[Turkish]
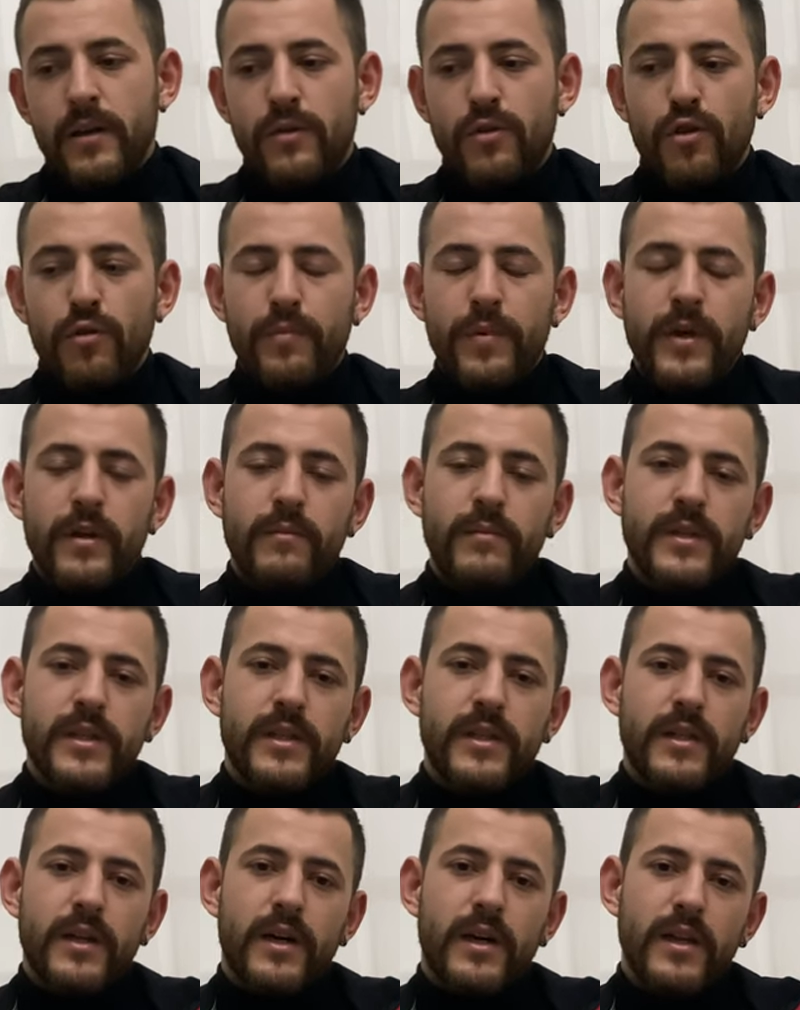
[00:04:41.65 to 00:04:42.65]

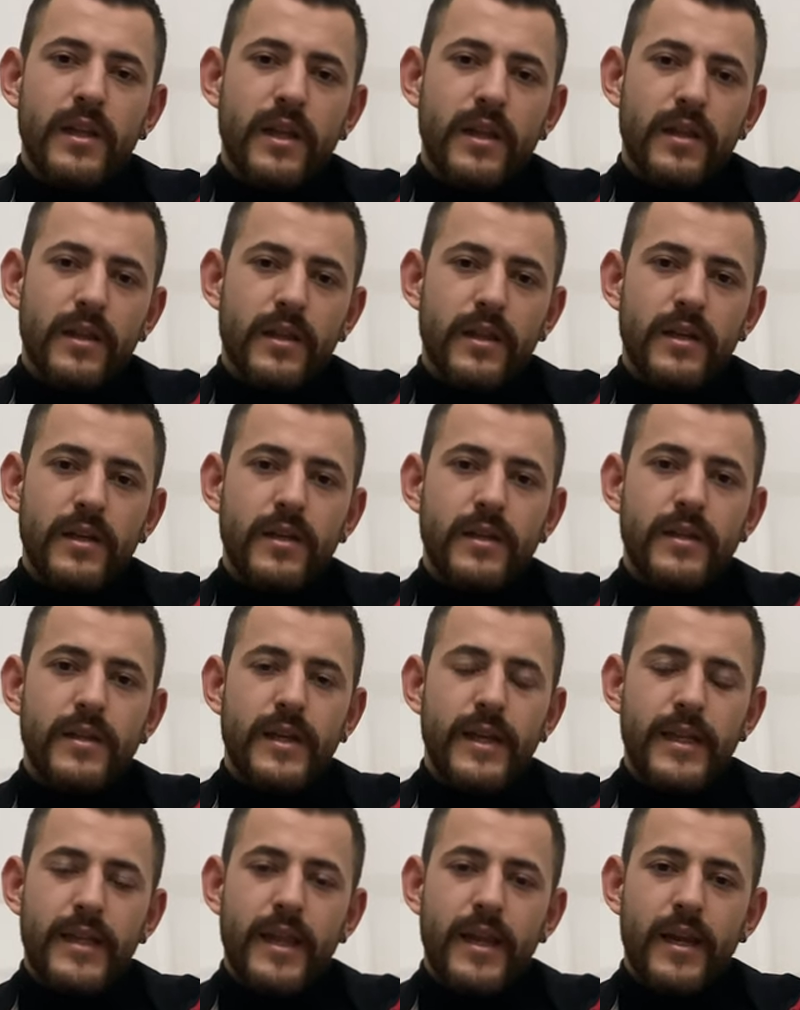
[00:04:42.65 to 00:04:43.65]
Köpeğimizin alanını
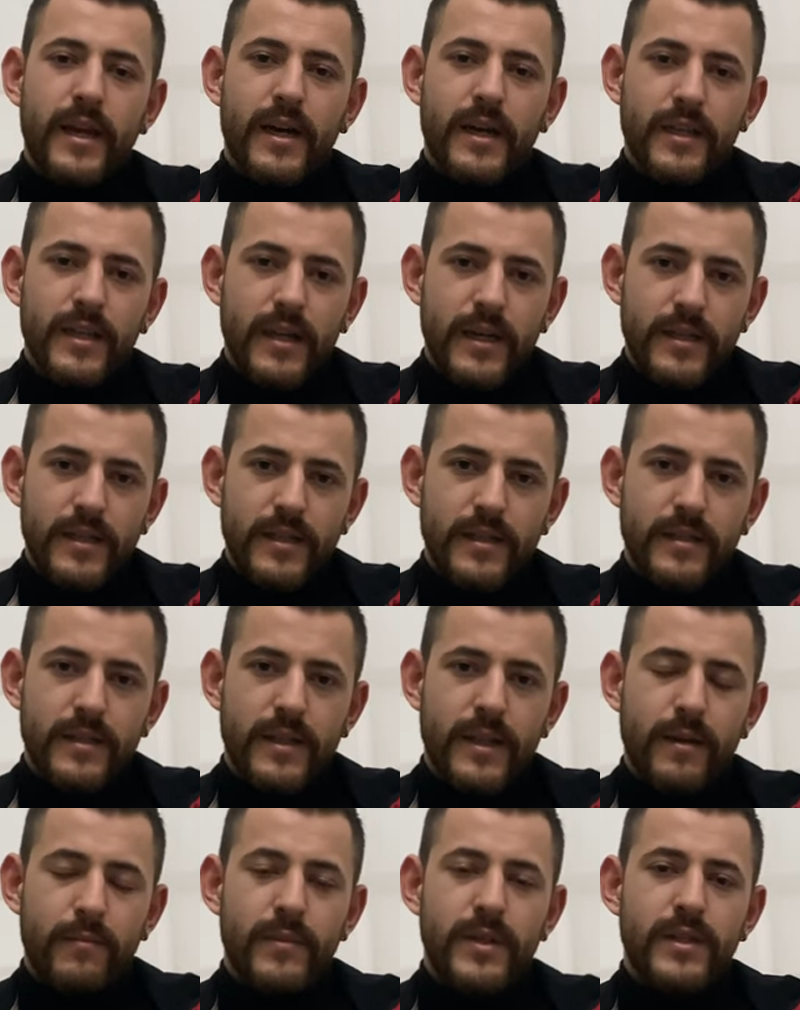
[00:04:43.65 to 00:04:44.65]
yeteri kadar
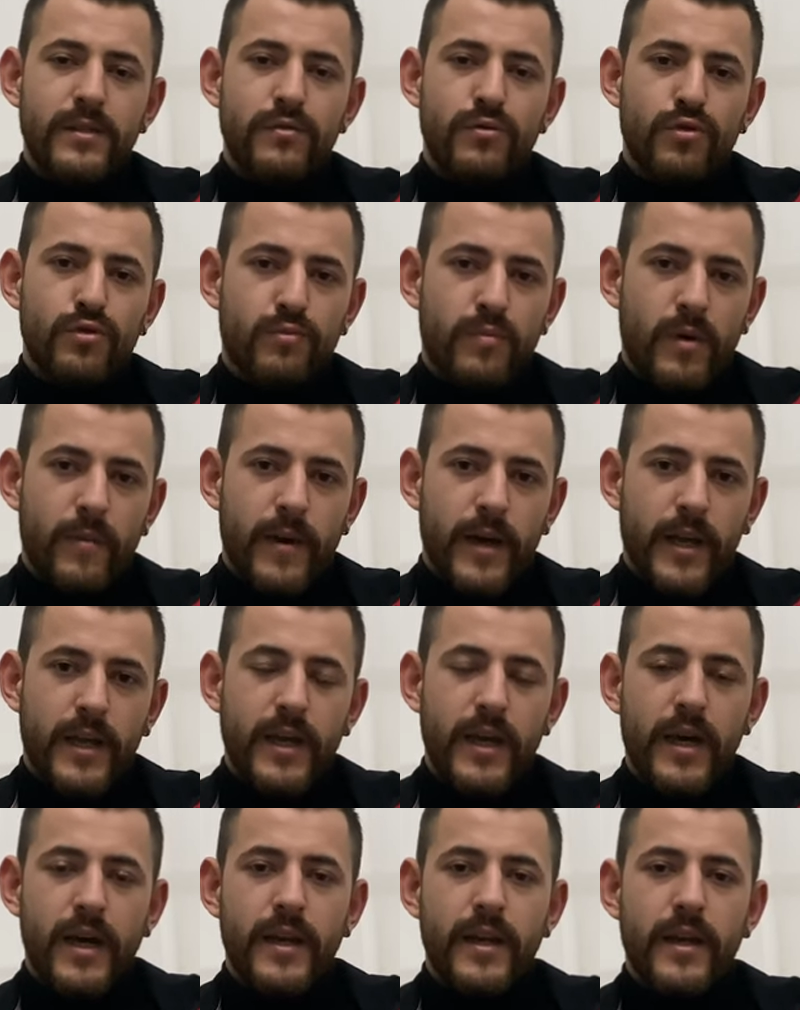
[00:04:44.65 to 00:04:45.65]
temiz tutmamak.
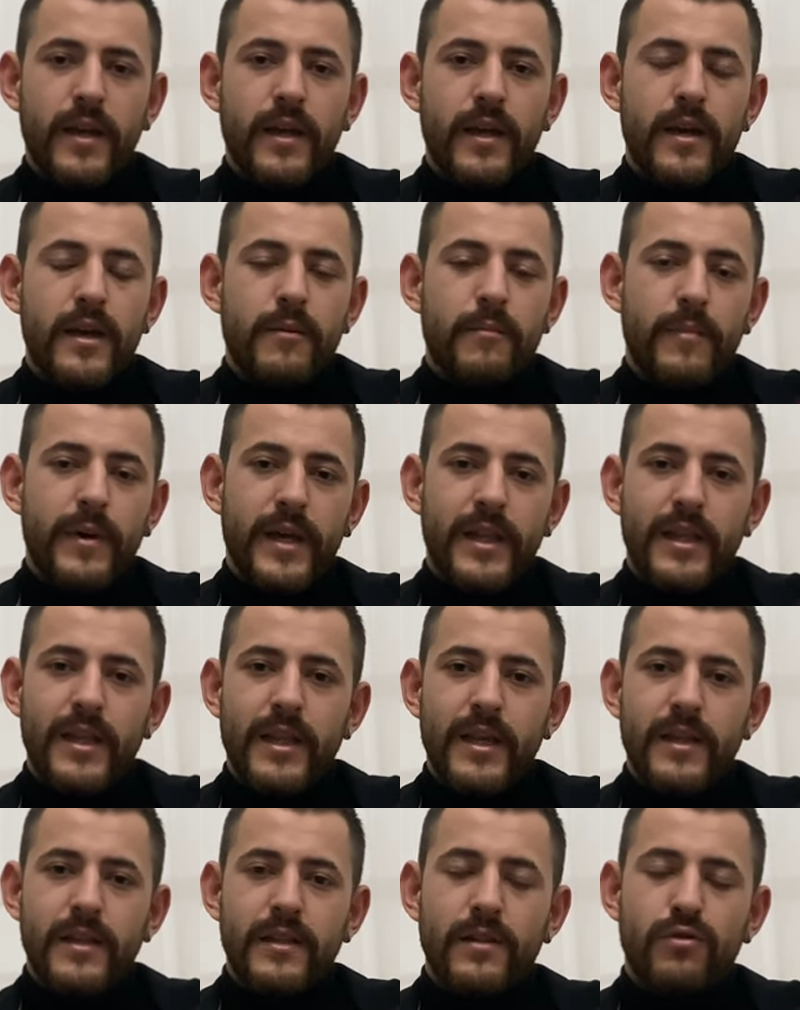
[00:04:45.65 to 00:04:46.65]
Yani
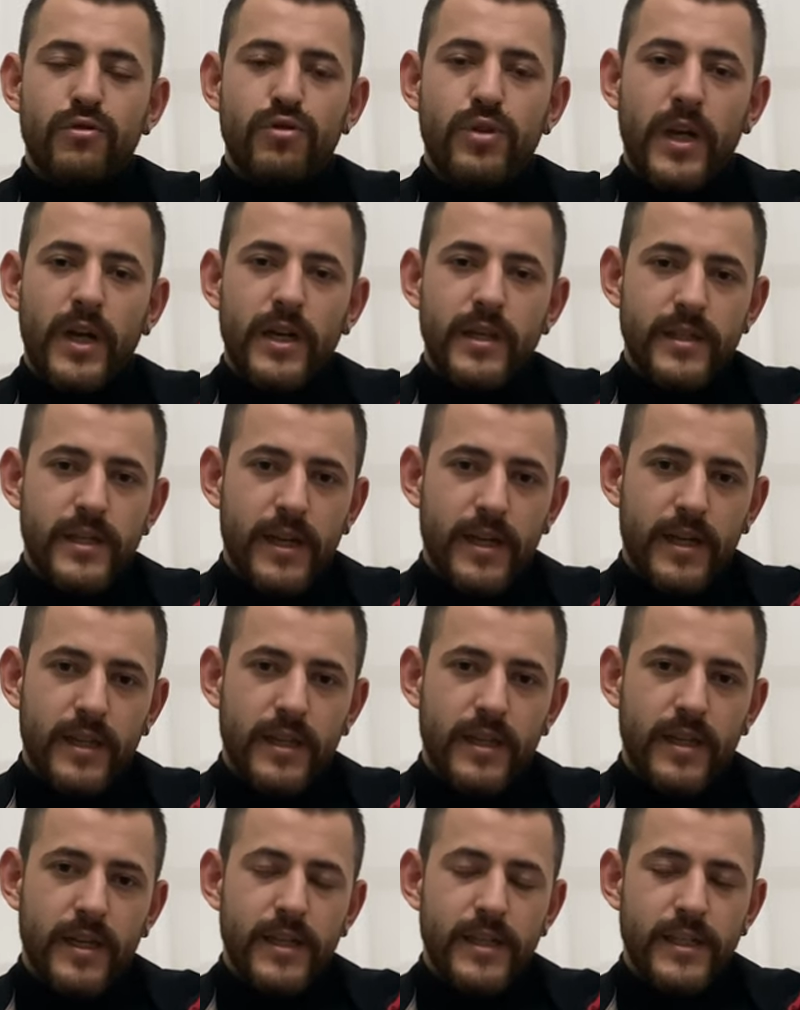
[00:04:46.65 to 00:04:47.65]
pedlerini düzenli
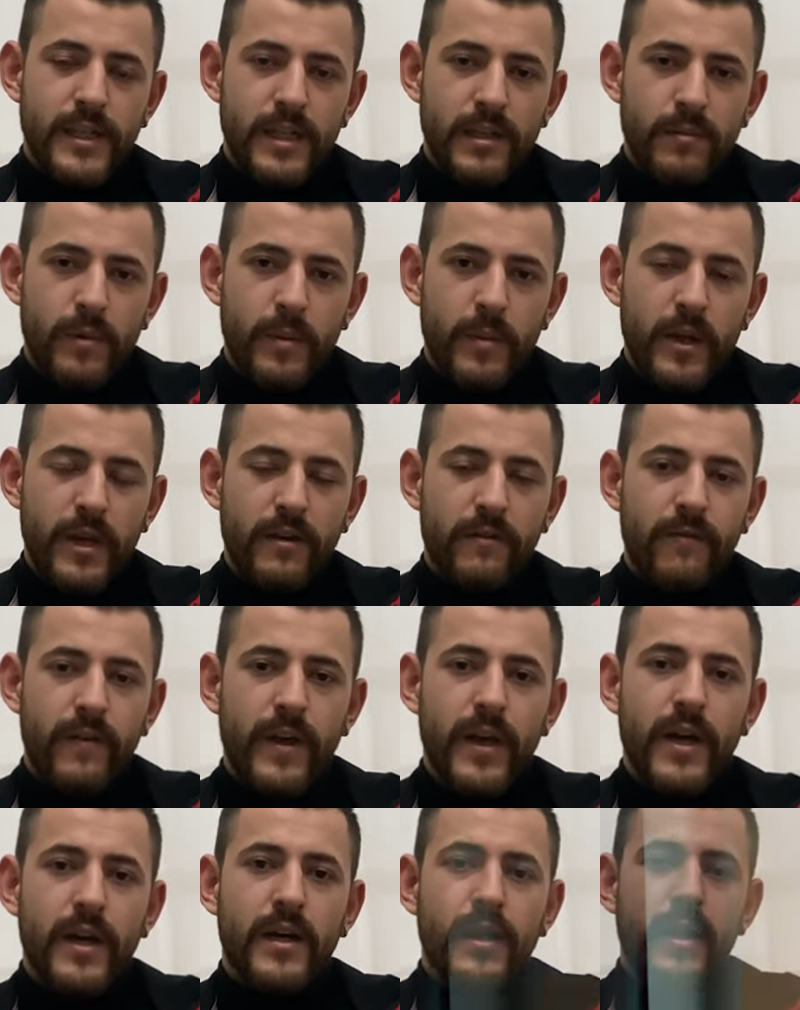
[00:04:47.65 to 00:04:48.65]
şekilde değiştirmemek
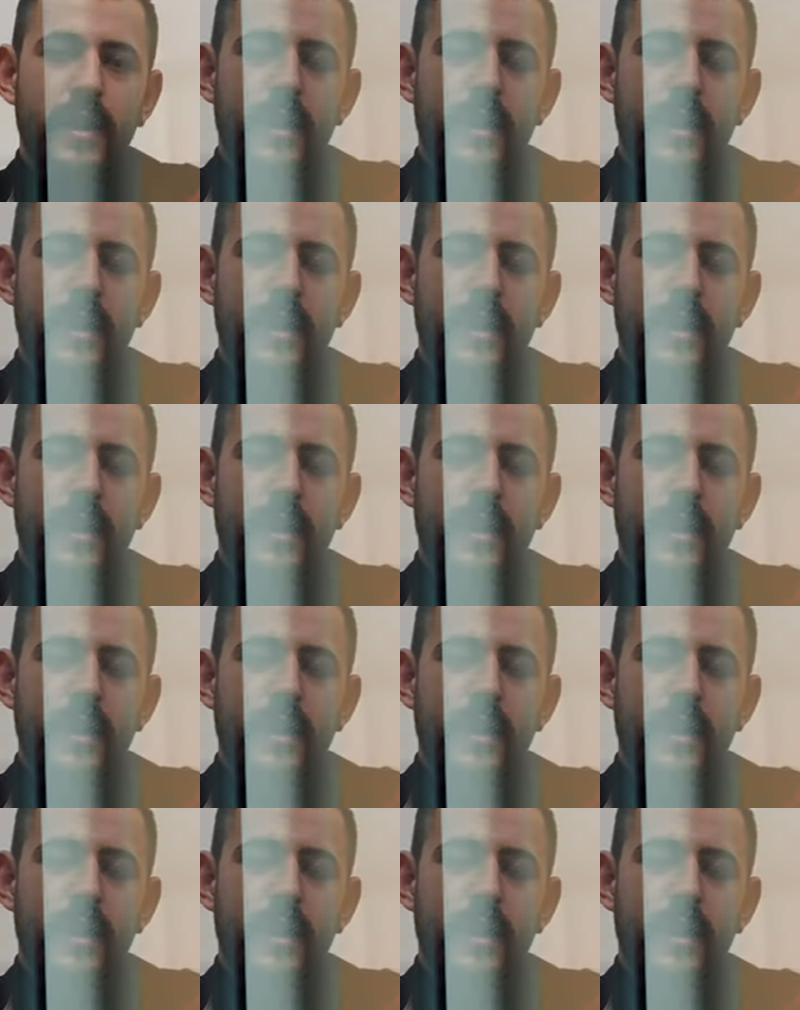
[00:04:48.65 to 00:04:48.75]
veya